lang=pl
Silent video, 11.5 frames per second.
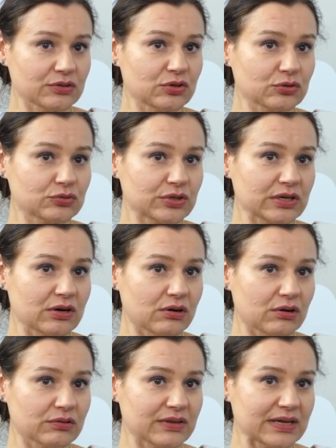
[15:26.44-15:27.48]
do
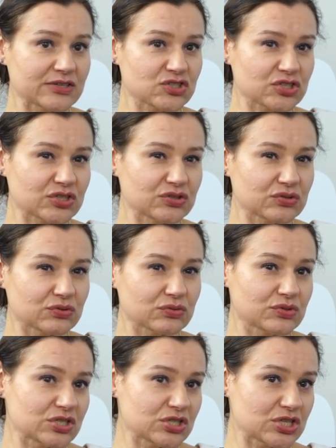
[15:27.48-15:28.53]
którego należy
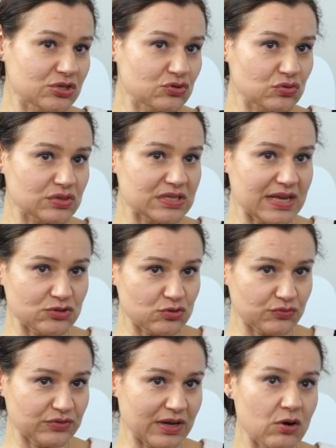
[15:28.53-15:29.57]
kilkudziesięciu
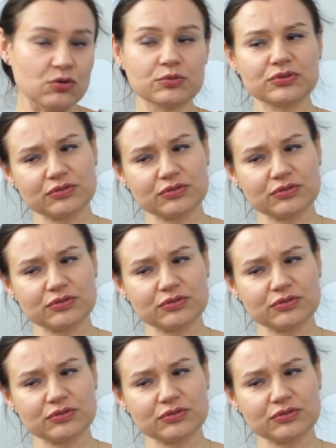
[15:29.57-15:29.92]
sędziów na ogół.